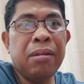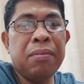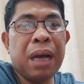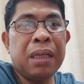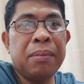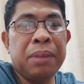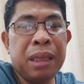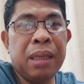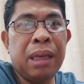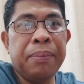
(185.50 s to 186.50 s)
na yung massive
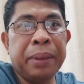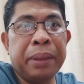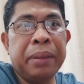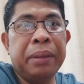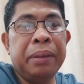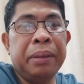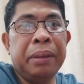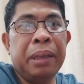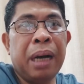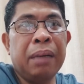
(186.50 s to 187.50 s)
cheating po
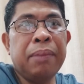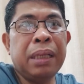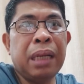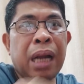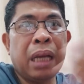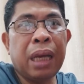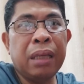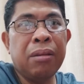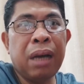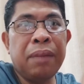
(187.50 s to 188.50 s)
ang
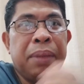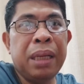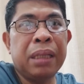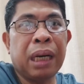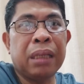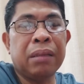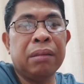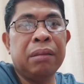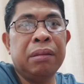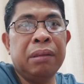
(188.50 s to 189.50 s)
mandadaya yung
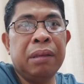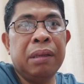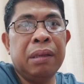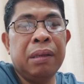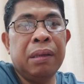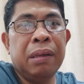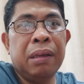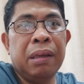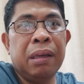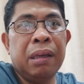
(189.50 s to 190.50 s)
administrasyon
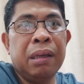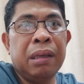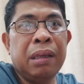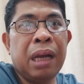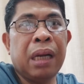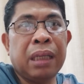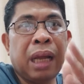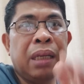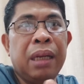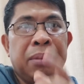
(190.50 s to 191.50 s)

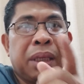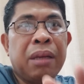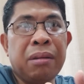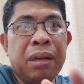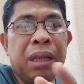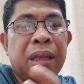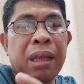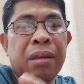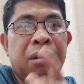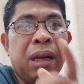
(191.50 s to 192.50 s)
nakatandem sa unit
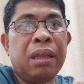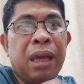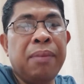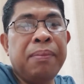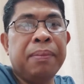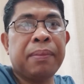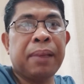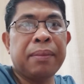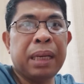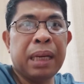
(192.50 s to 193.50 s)
unit team
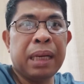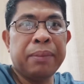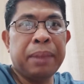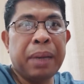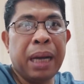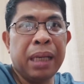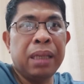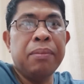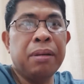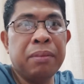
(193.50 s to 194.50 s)
mga kababayan
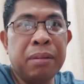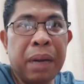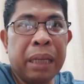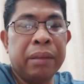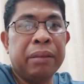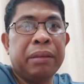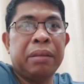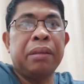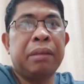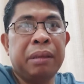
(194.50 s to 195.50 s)
si Bongbong
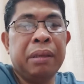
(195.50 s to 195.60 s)
Marcos